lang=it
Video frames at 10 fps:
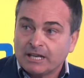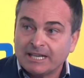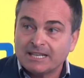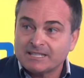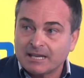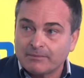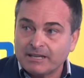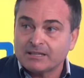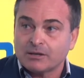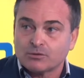
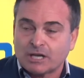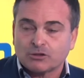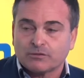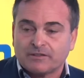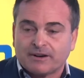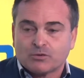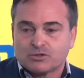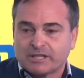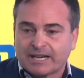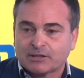Inizialmente l'usato veniva
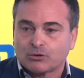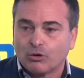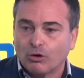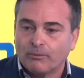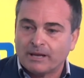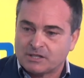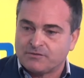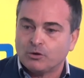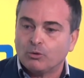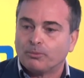considerato come
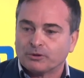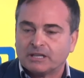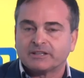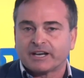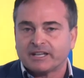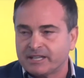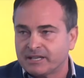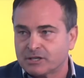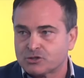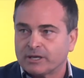sviluppo del
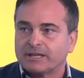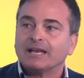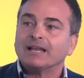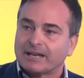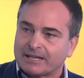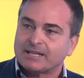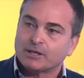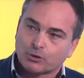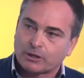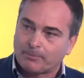trade-in, cioè del
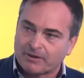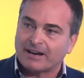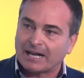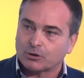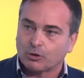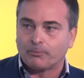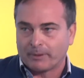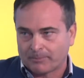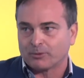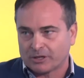ritiro da privato
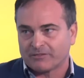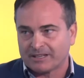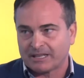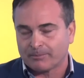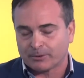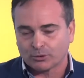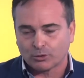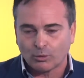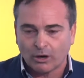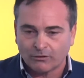per poter vendere
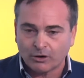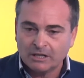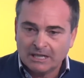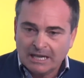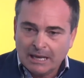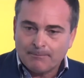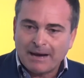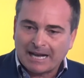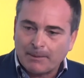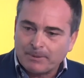prodotto nuovo
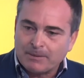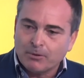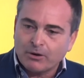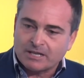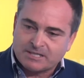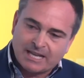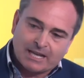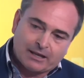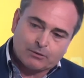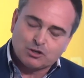ma capimmo che
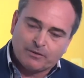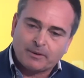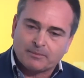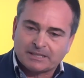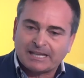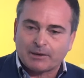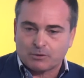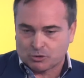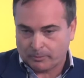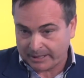se riuscivamo a ribaltare
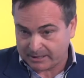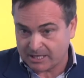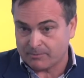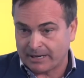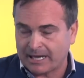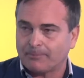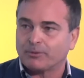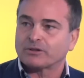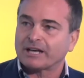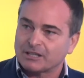questo paradigma e a
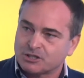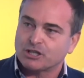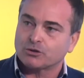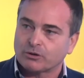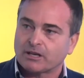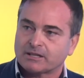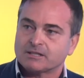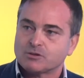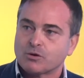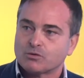portare al centro
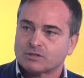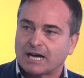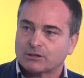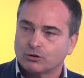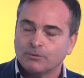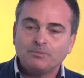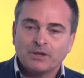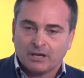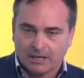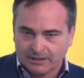dell'attenzione l'usato,
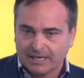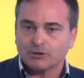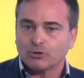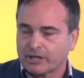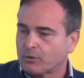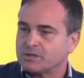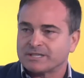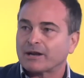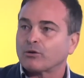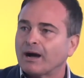andando ad
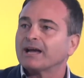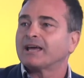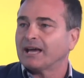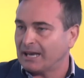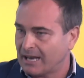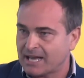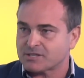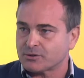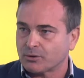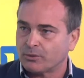acquistarlo anche
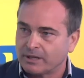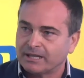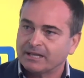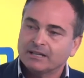all'estero, quindi